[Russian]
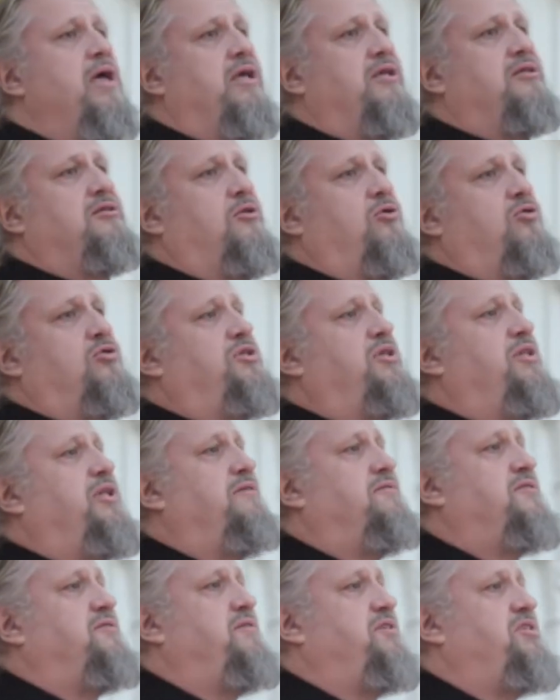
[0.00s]

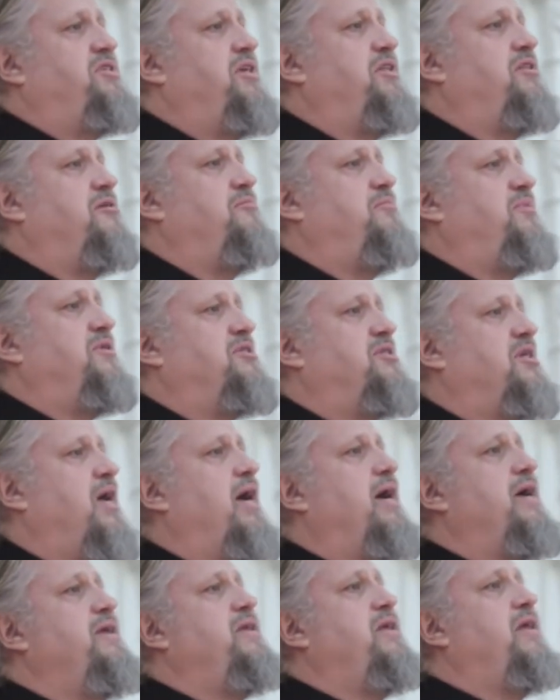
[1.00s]
изложенные в Священном
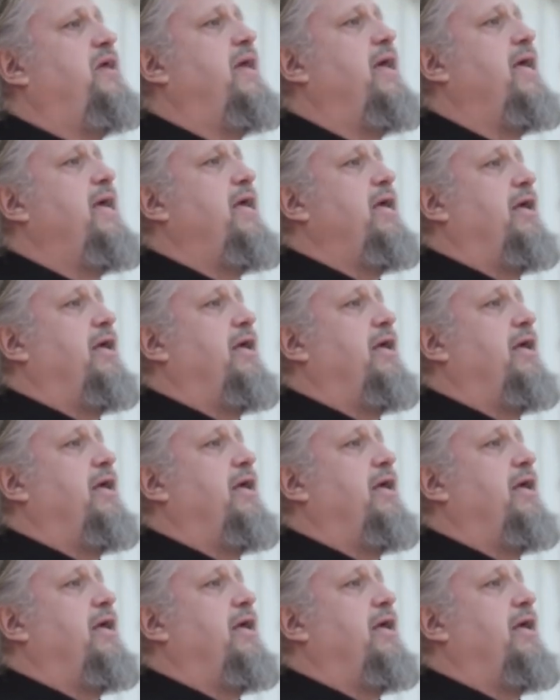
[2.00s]
Писании,